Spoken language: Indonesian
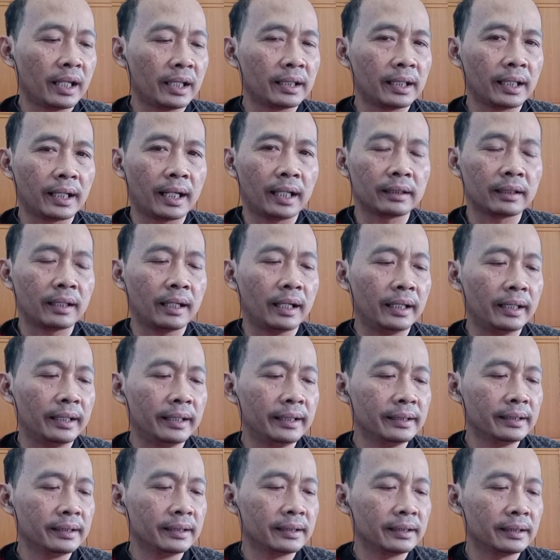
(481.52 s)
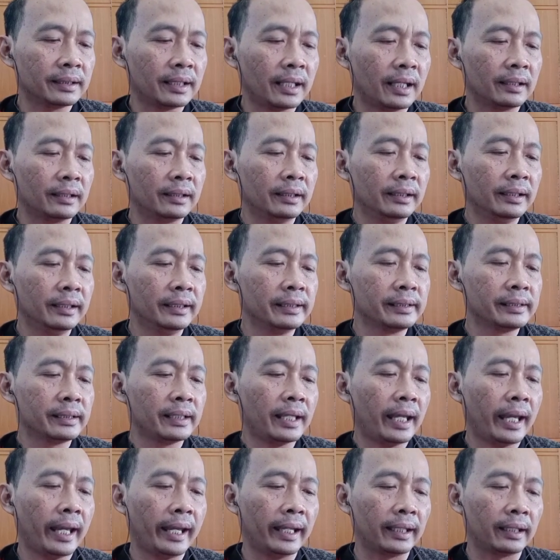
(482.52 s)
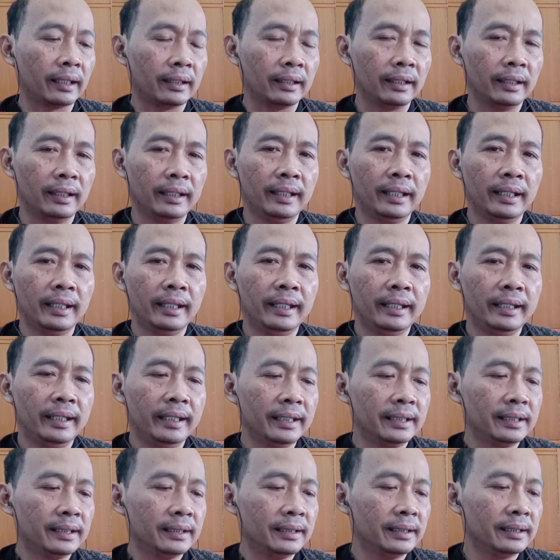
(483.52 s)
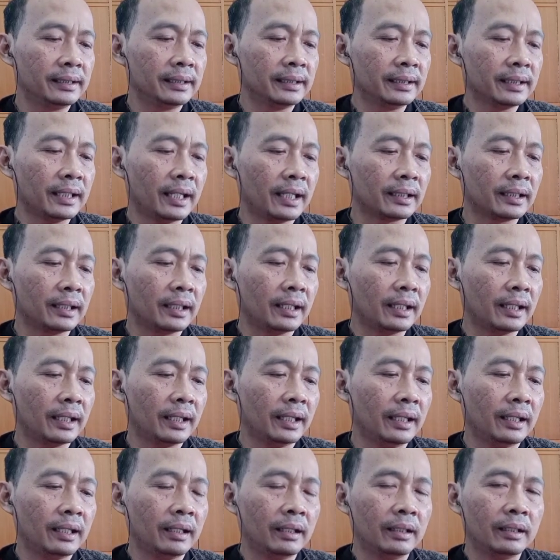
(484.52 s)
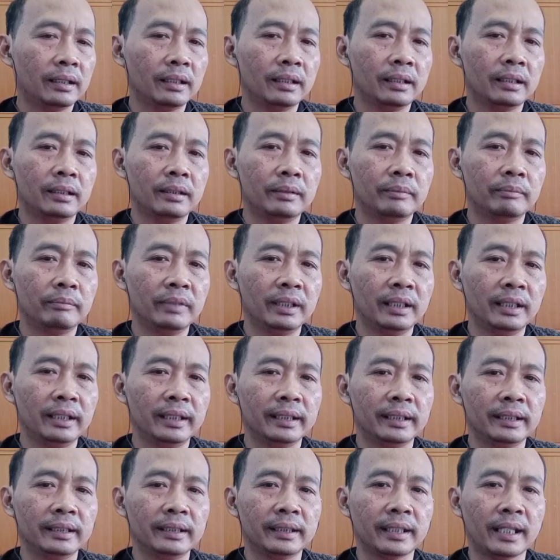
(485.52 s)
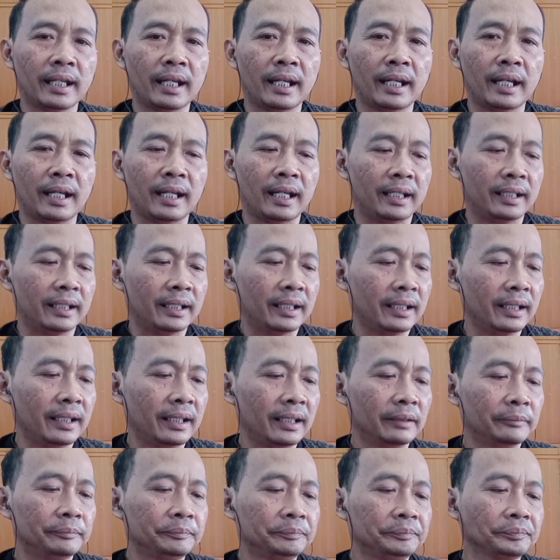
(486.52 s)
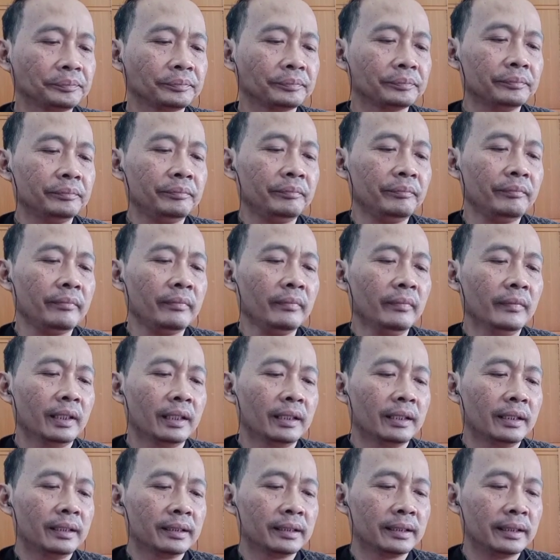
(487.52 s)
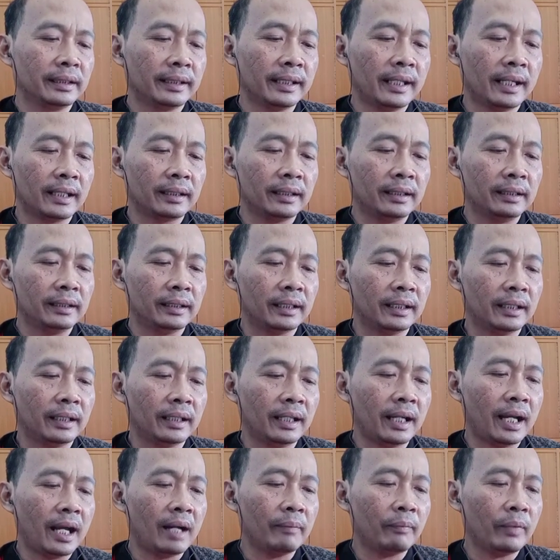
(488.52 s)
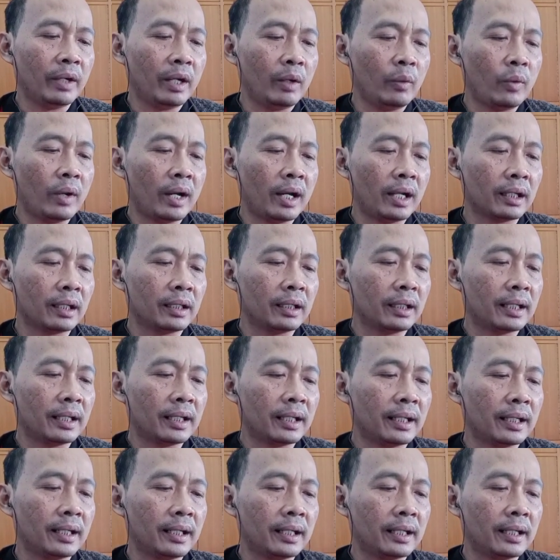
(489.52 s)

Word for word: ada kata is dan his head. His di sini adalah miliknya ya. Sehingga artinya apa warna